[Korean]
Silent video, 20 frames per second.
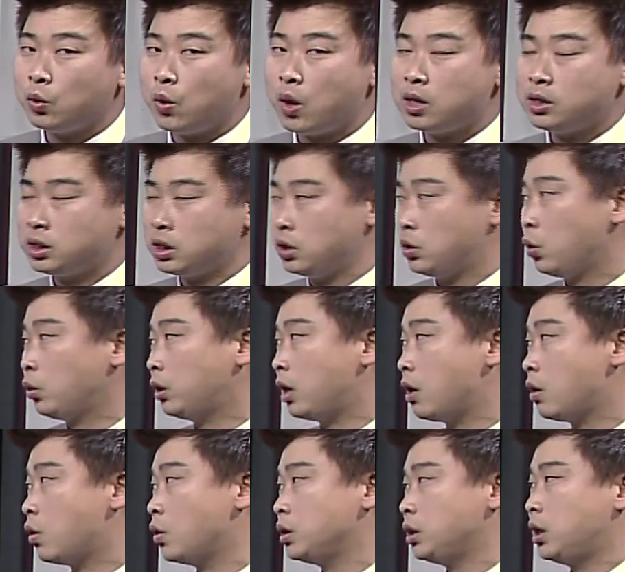동안
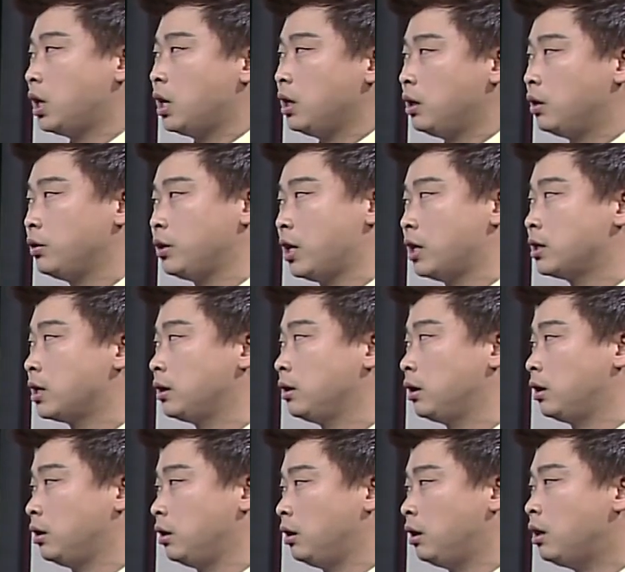지속될 것이다 이런
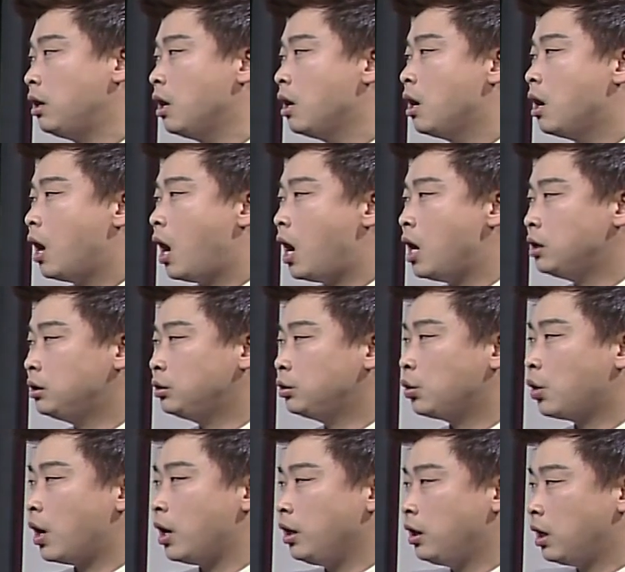예상들을 할
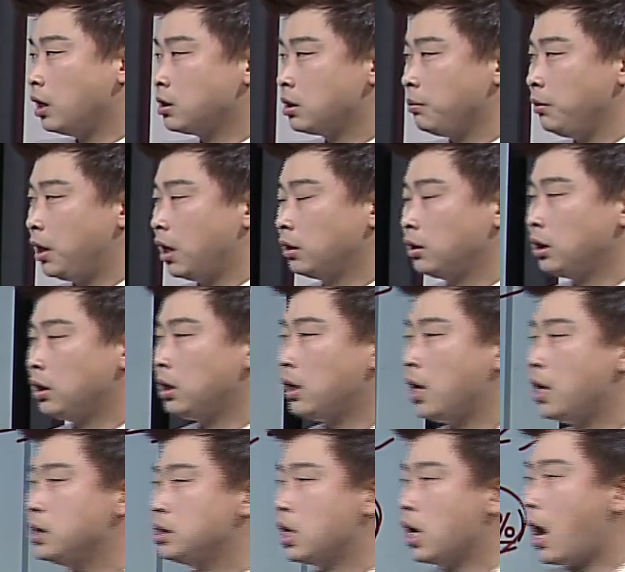수가 있겠습니다. 특히나
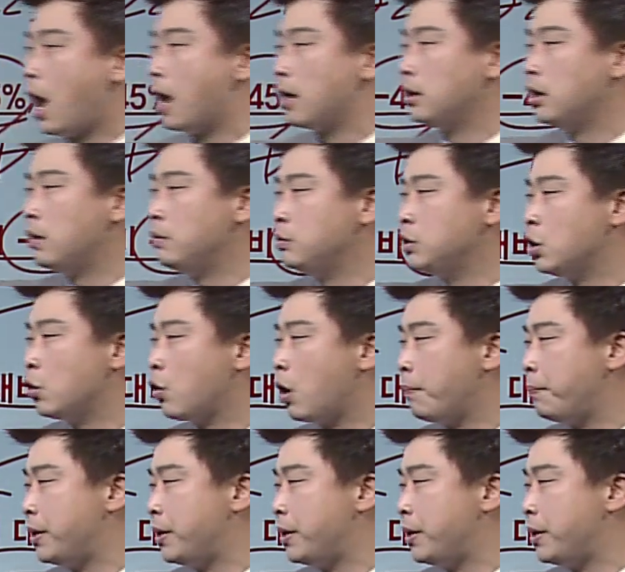이제 강남 지역과